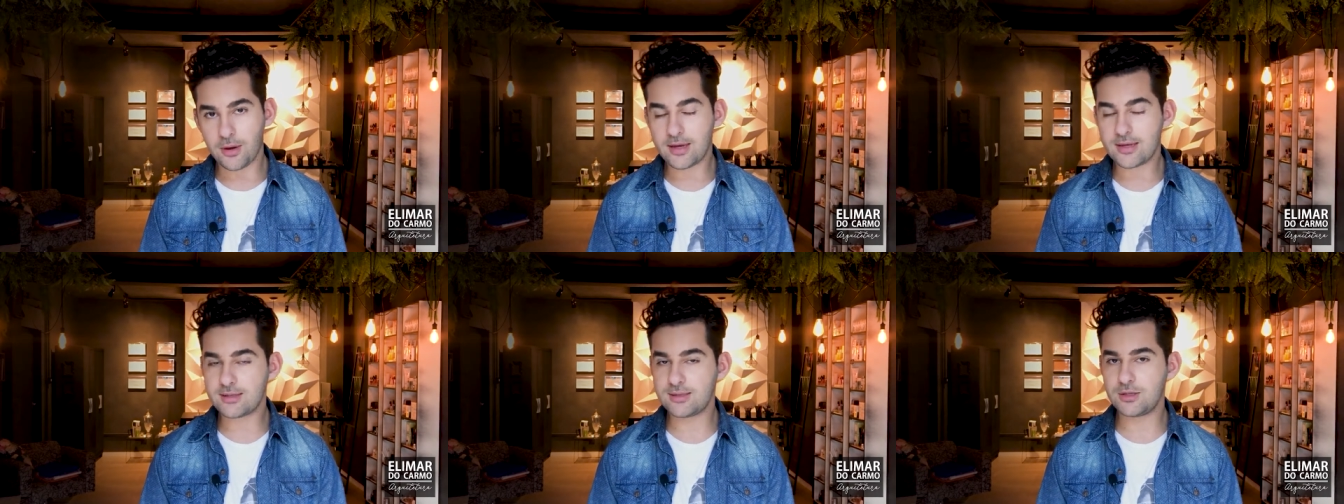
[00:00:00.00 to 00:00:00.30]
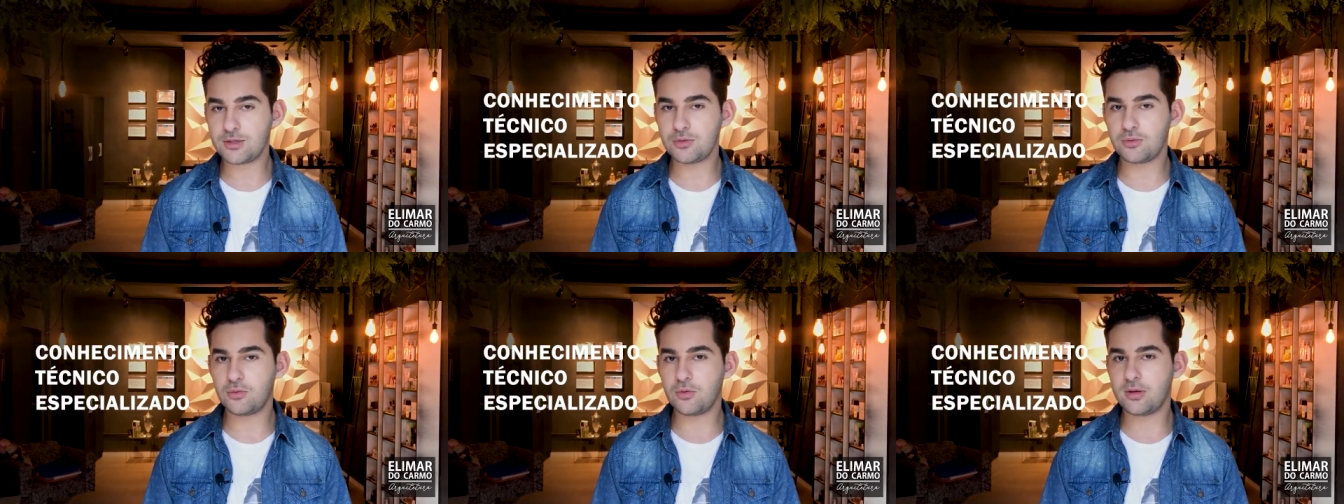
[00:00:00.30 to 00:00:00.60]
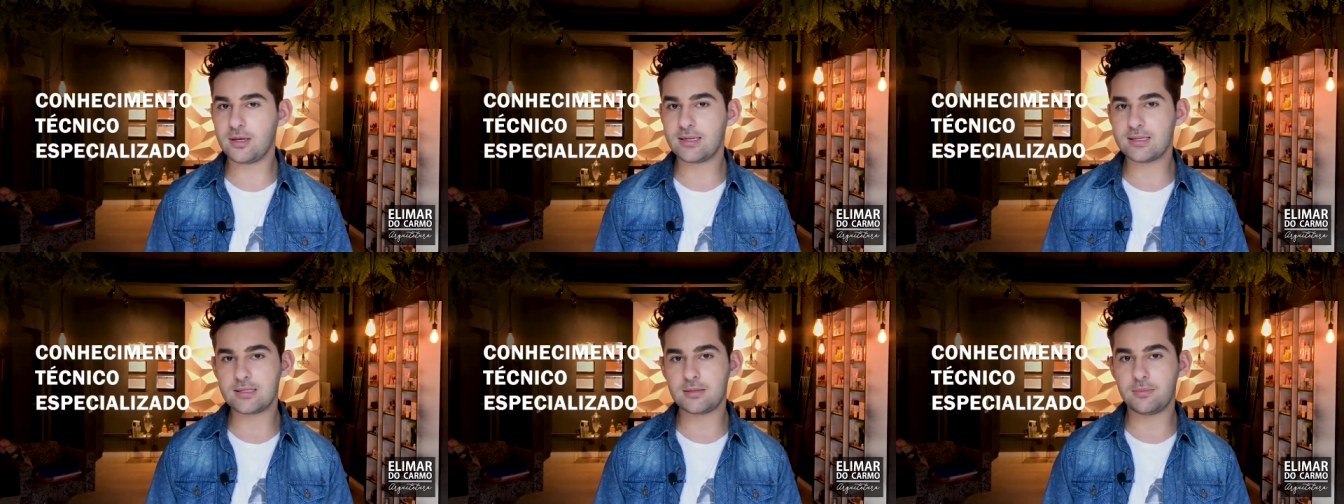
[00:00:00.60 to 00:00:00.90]
exige um
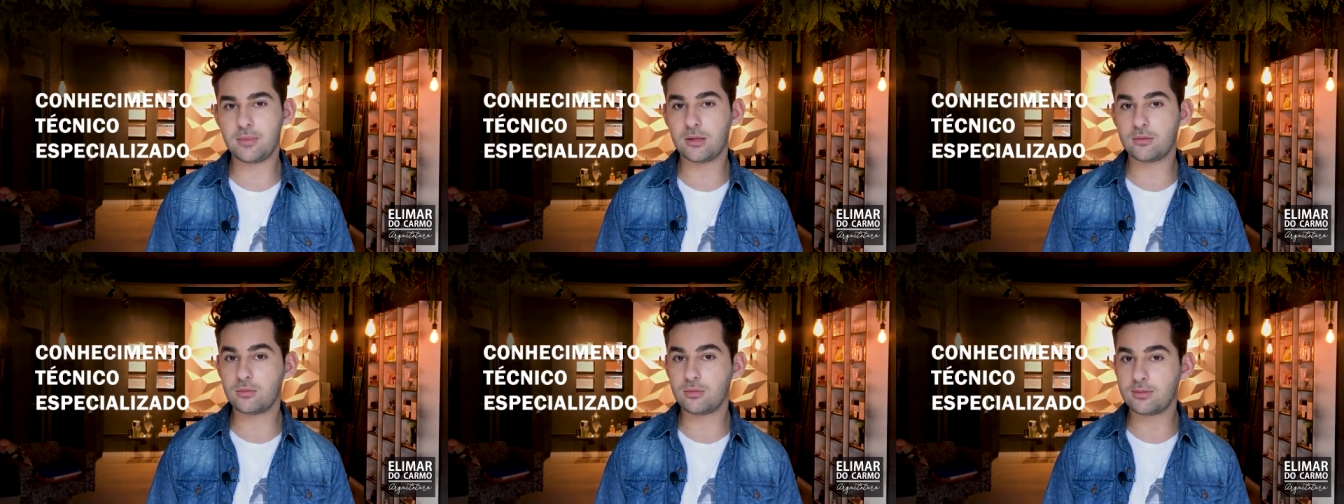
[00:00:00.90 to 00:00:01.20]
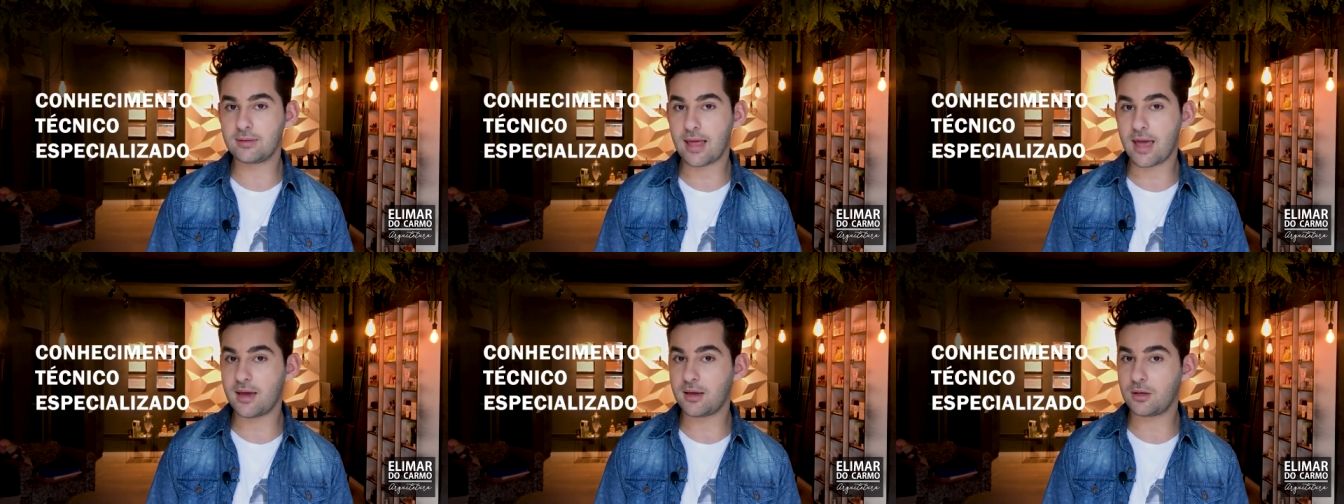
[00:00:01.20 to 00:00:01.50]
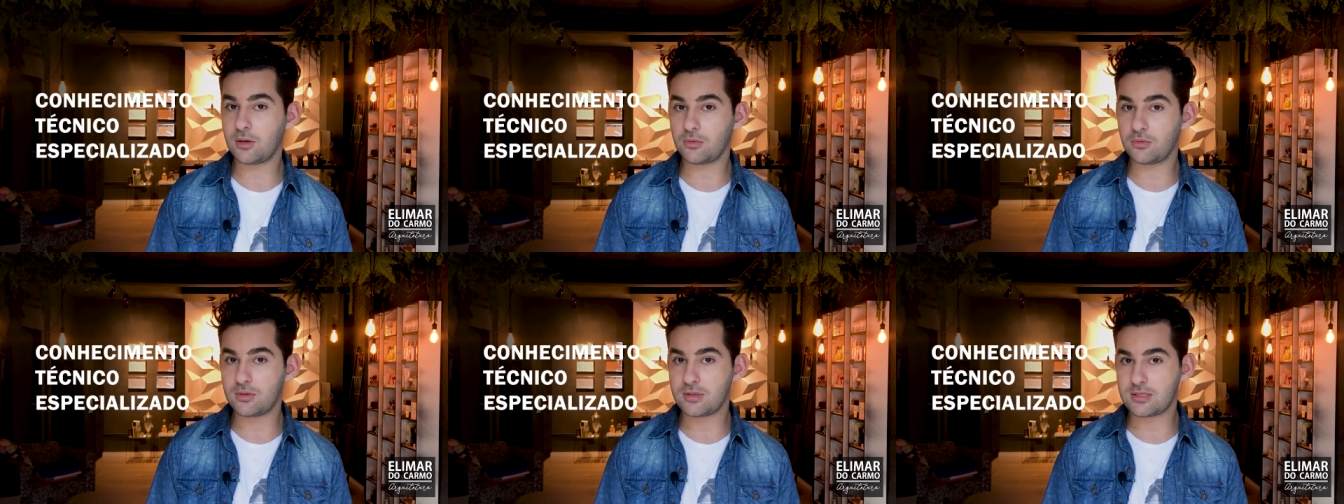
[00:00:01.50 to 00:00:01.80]
conhecimento
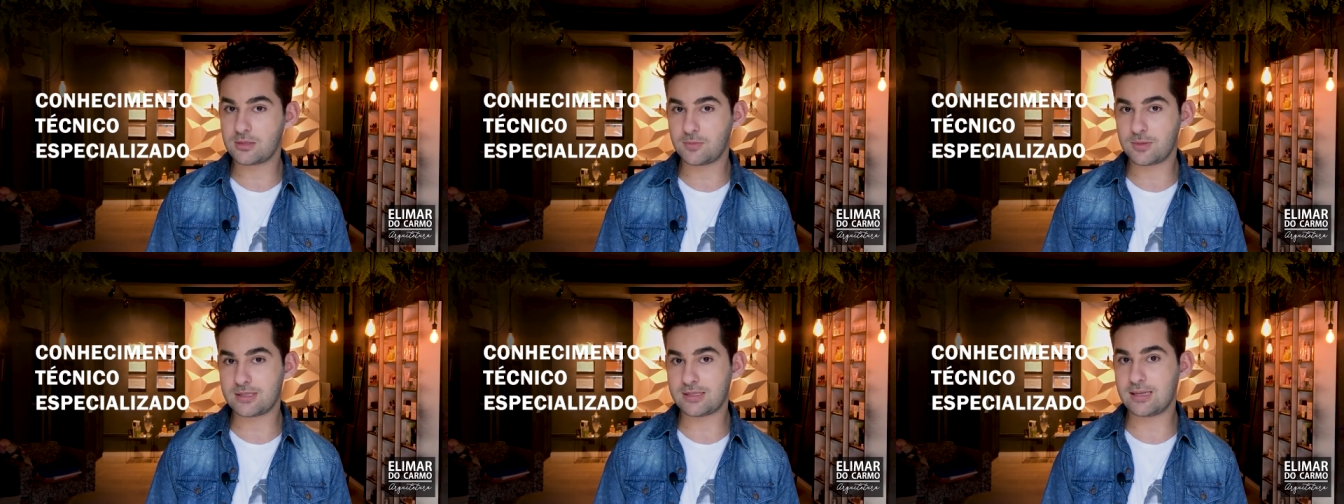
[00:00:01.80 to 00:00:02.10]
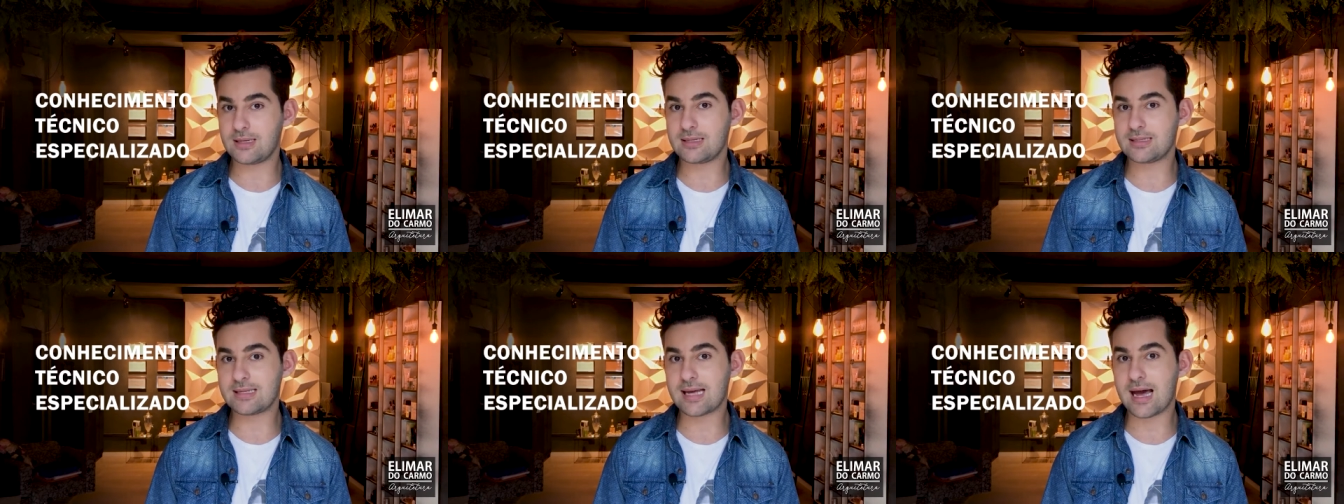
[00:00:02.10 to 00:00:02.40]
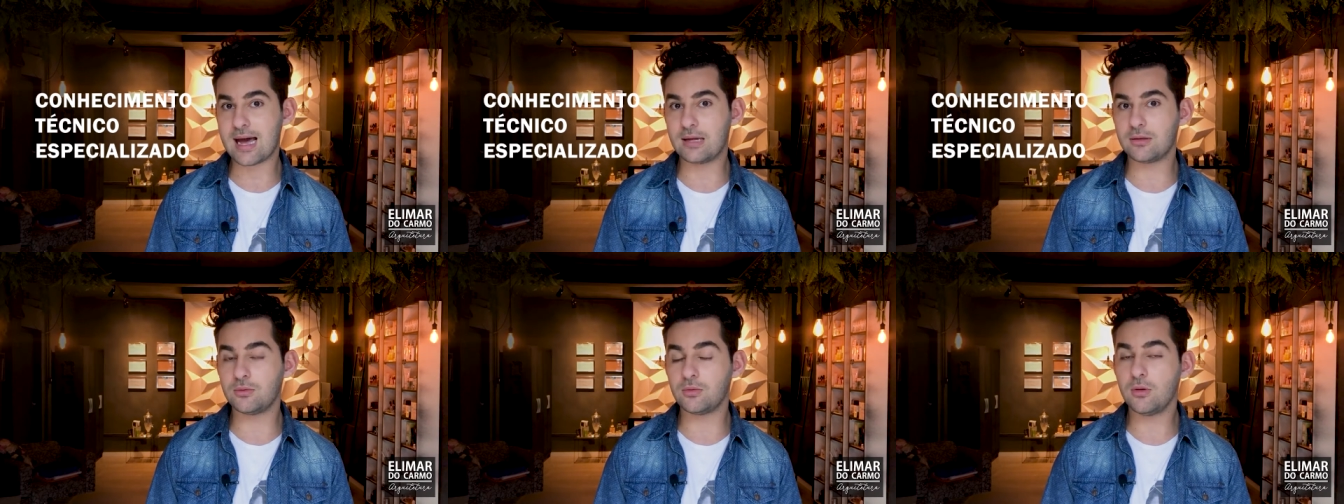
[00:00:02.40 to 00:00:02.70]
técnico e
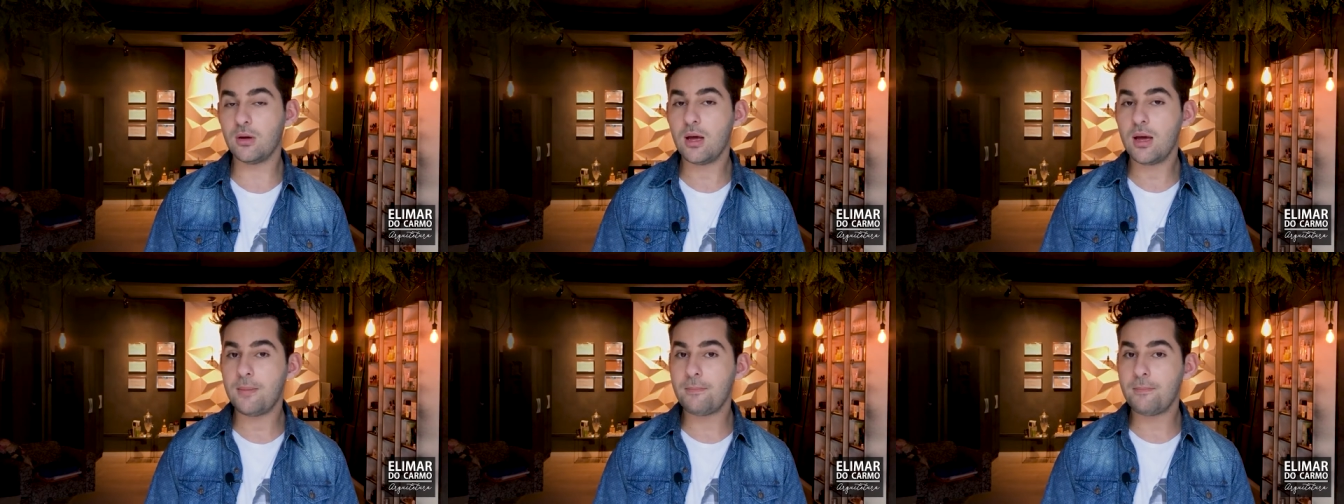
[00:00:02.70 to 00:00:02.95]
especializado